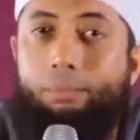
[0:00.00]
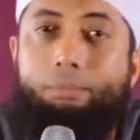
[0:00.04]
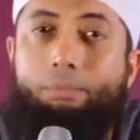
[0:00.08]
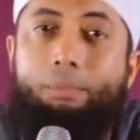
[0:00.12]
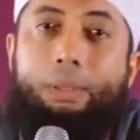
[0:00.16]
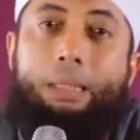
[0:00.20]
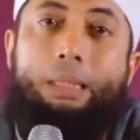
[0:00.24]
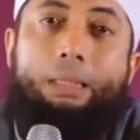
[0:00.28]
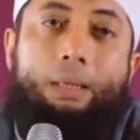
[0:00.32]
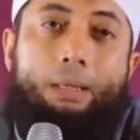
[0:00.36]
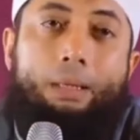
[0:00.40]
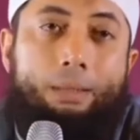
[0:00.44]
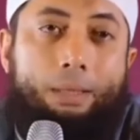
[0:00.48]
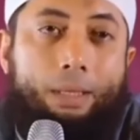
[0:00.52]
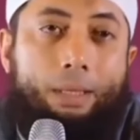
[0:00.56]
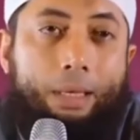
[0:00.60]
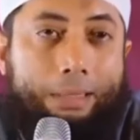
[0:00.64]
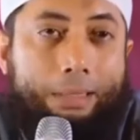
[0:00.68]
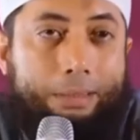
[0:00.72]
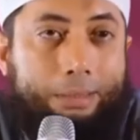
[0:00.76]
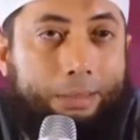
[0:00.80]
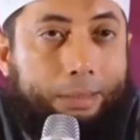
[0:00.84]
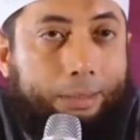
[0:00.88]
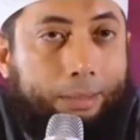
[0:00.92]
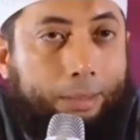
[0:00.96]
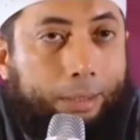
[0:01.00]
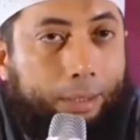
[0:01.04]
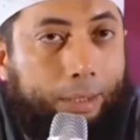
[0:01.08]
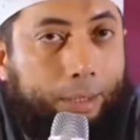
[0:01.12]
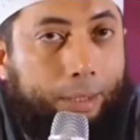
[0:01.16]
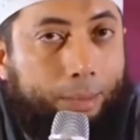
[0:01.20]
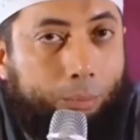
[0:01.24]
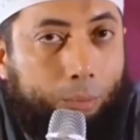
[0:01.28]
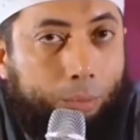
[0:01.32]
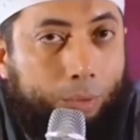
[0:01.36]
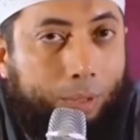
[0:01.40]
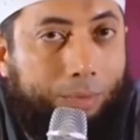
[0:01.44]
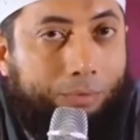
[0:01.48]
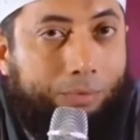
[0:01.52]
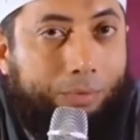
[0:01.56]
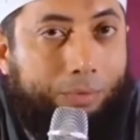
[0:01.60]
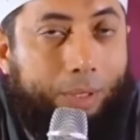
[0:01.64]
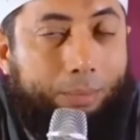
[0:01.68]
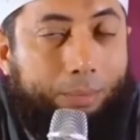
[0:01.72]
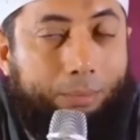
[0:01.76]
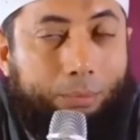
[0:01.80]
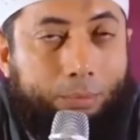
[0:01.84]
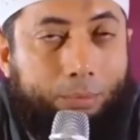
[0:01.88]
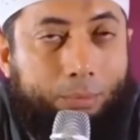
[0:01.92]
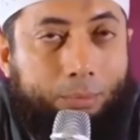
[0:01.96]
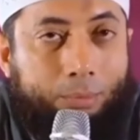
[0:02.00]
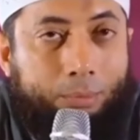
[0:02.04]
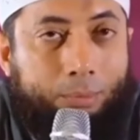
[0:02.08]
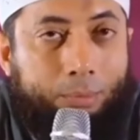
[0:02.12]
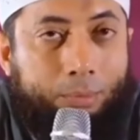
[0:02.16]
berikan dia hasil keringatmu, nafkahmu.